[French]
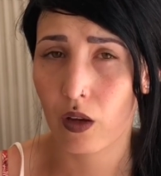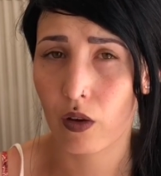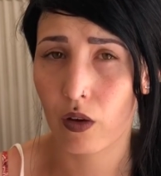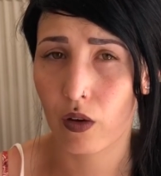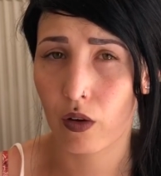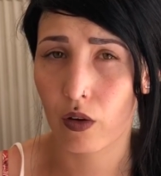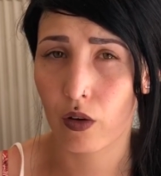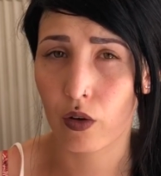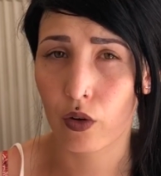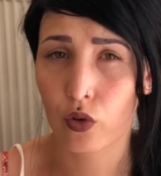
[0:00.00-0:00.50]

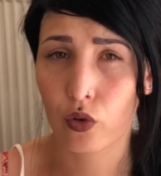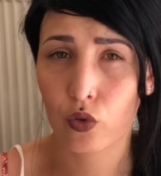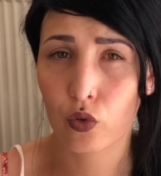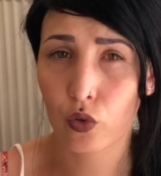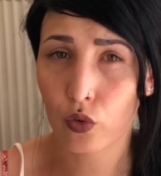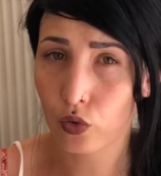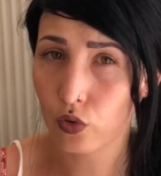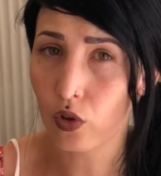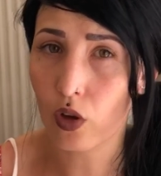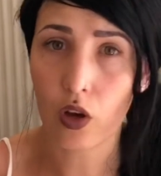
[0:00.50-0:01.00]
Euh,
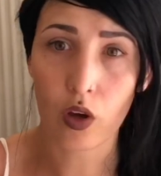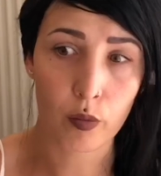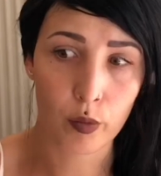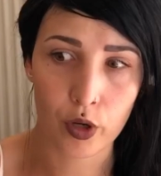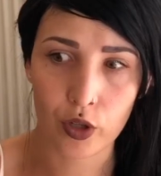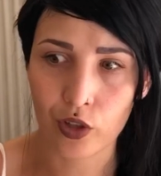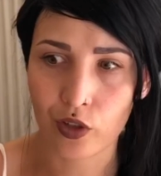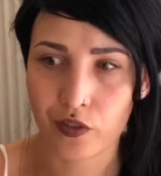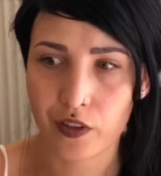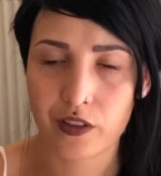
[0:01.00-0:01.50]

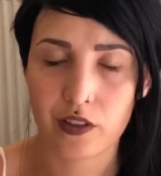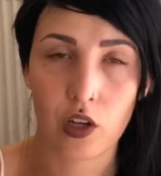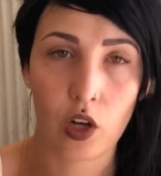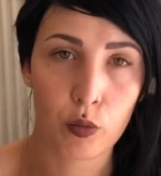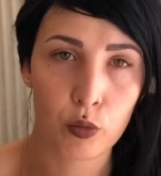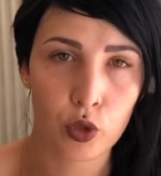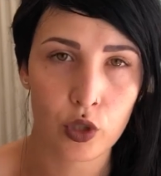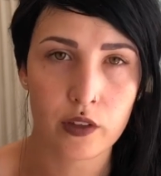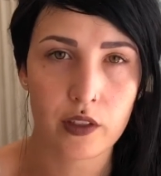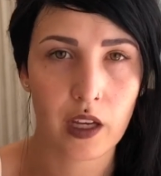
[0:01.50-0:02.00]
contre-hormones, en fait c'est de
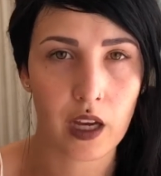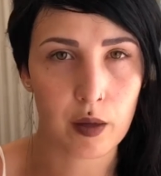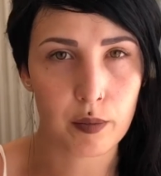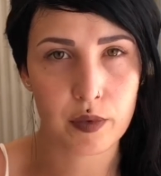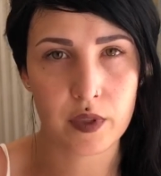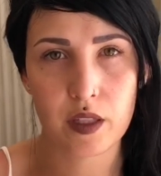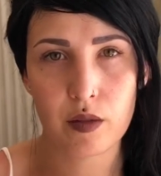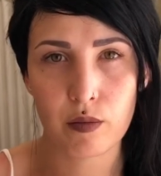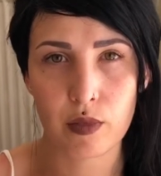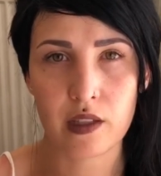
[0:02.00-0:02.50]

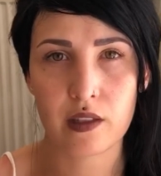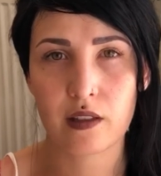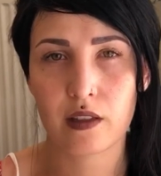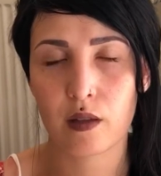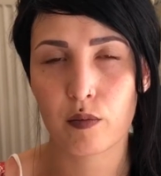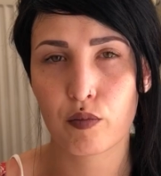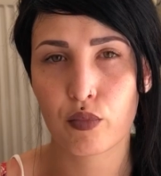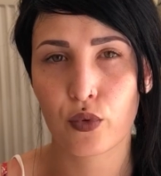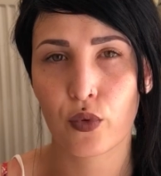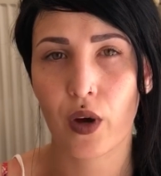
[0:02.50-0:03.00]
l'hormonothérapie, mais c'est
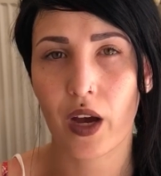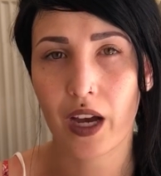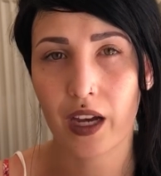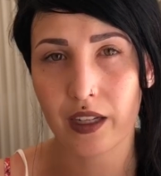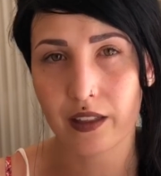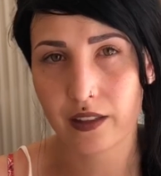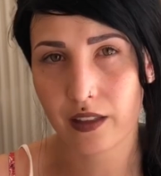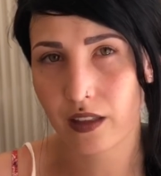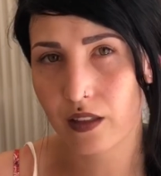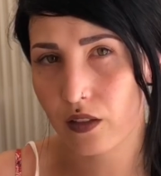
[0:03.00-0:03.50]
pour
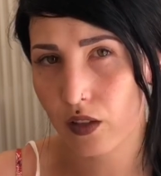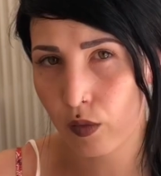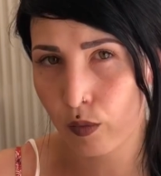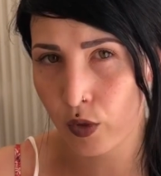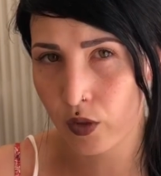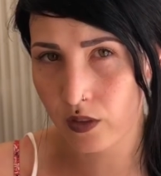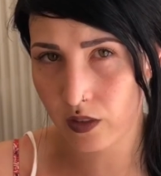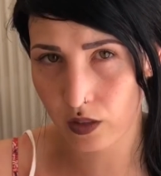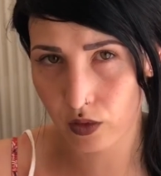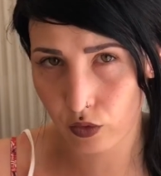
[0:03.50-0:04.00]
arrêter les
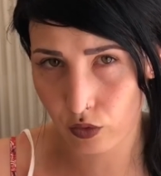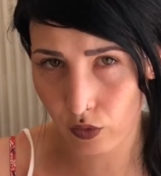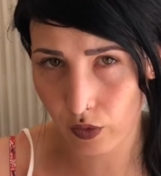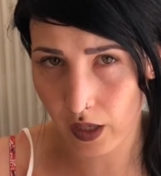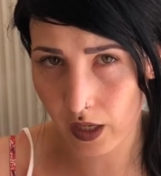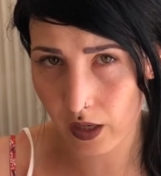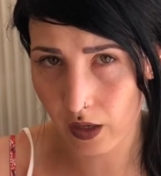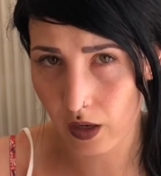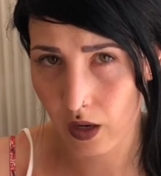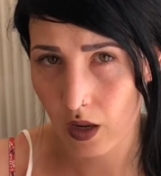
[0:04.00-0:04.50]
hormones
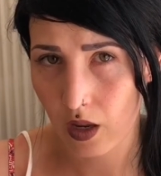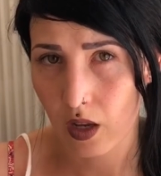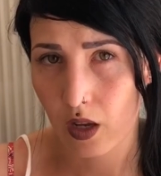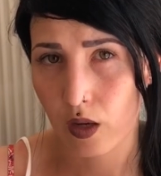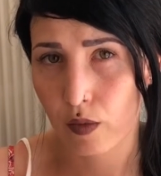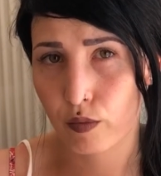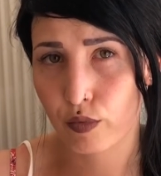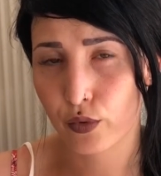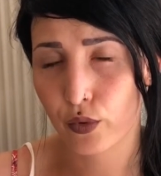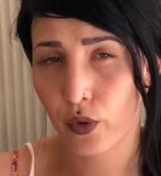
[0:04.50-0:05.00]
sexuelles,
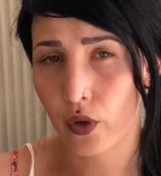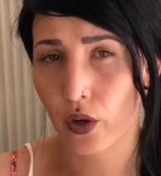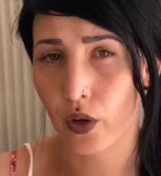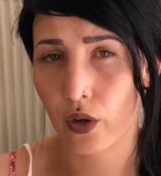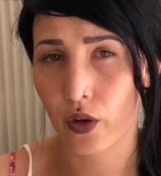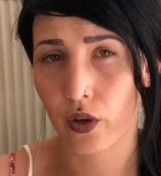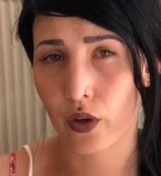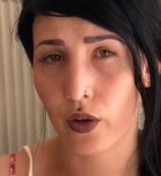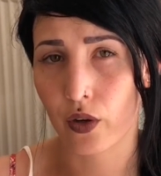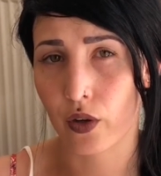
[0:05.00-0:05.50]
pour
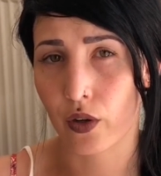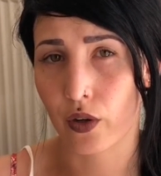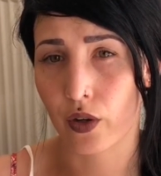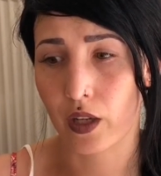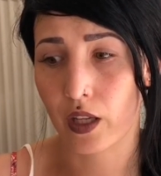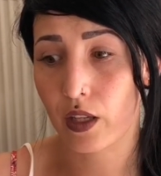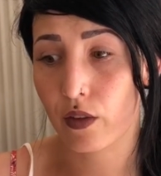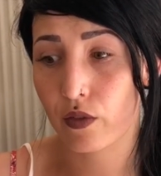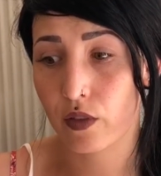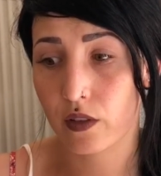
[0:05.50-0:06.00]
euh,
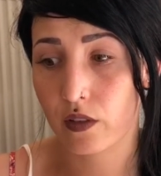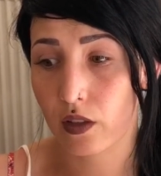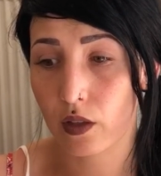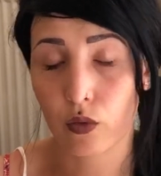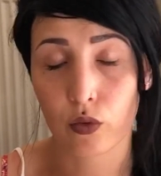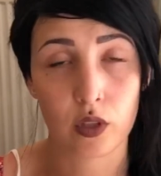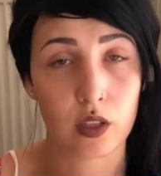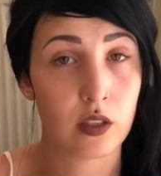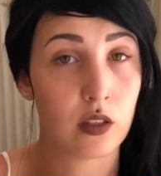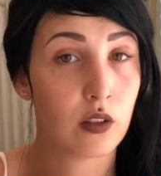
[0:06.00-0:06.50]
éviter
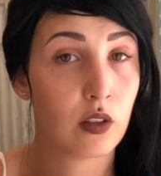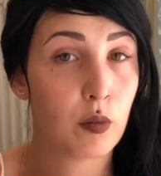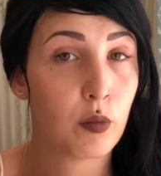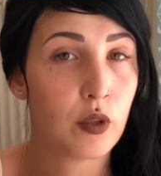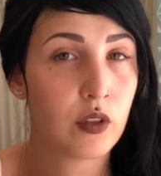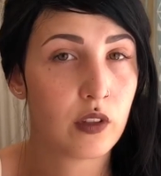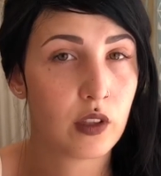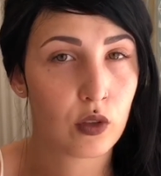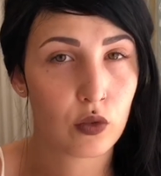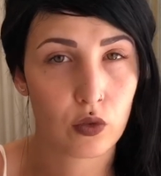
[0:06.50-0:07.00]
qu'on ait des
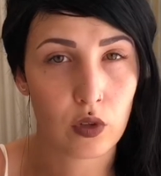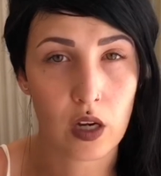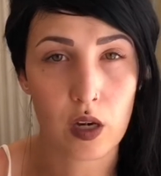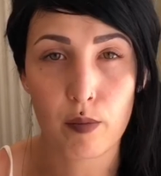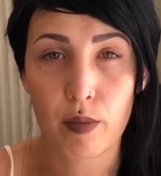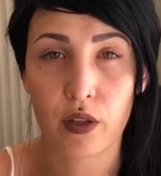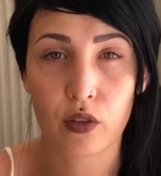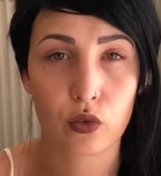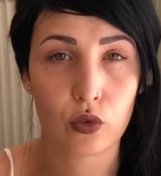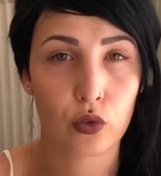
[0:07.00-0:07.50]
hormones sexuelles,
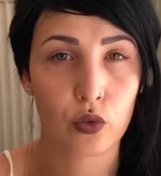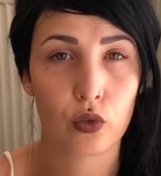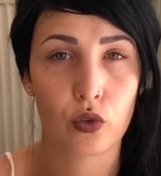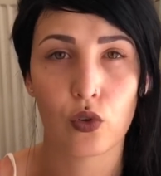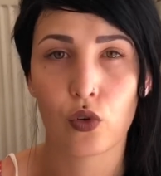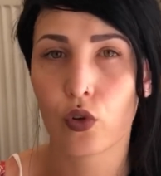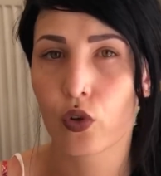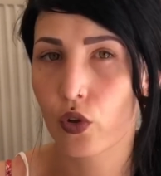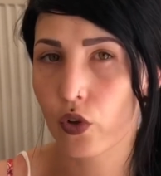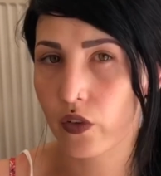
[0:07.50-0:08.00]
parce que
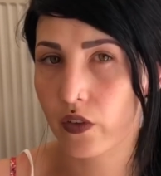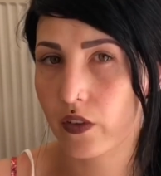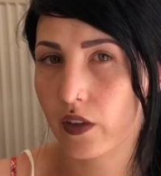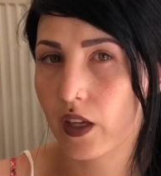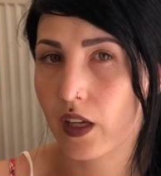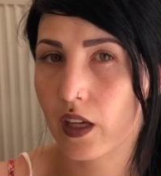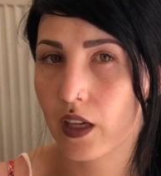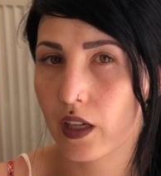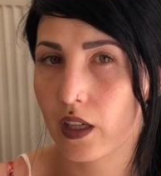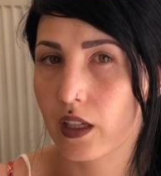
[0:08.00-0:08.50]
le
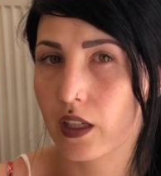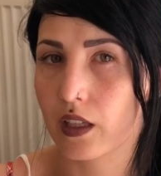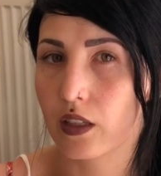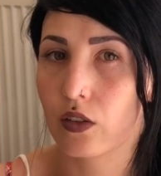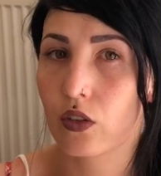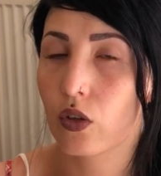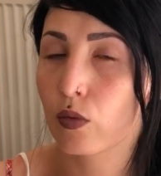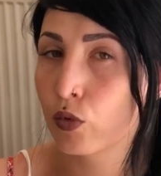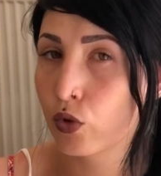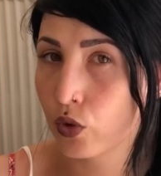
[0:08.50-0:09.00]
cancer
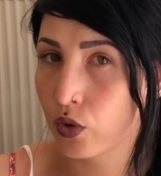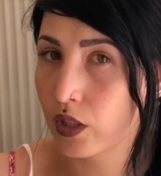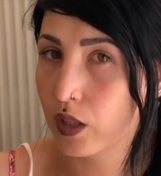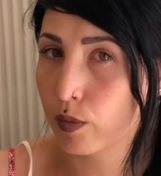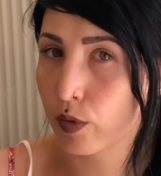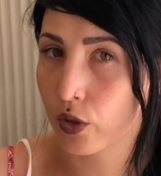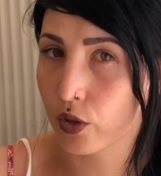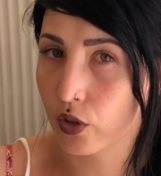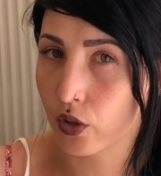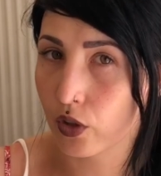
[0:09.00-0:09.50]
est
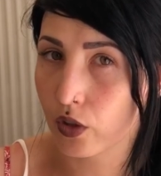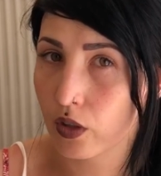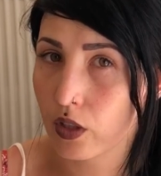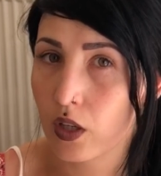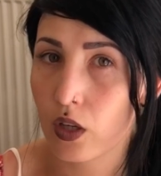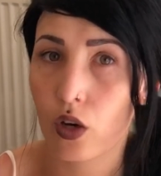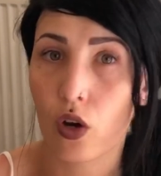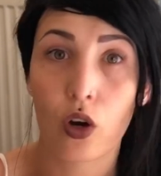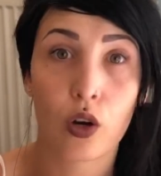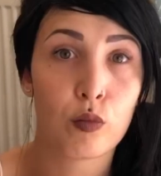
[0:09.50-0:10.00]
hormonodépendant,
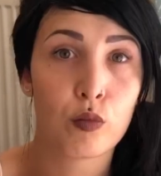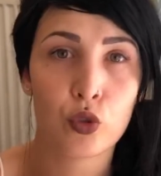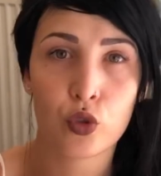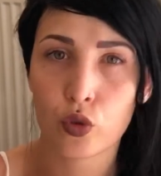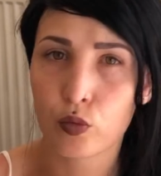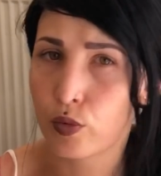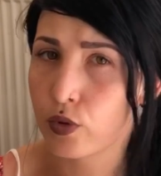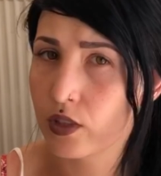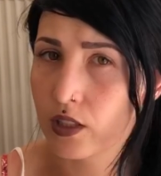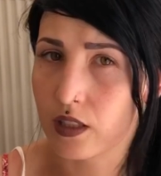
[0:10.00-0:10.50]

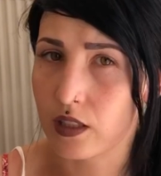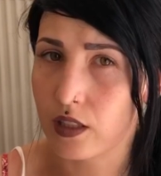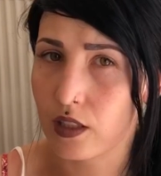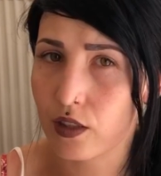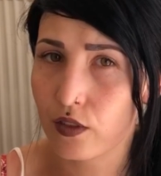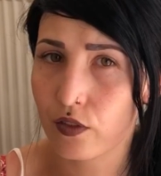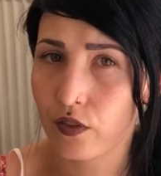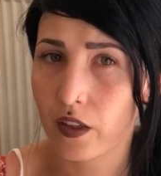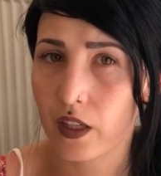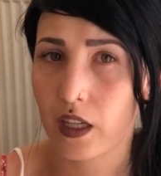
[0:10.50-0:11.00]

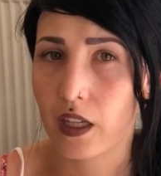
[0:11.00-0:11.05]
hormonopositif,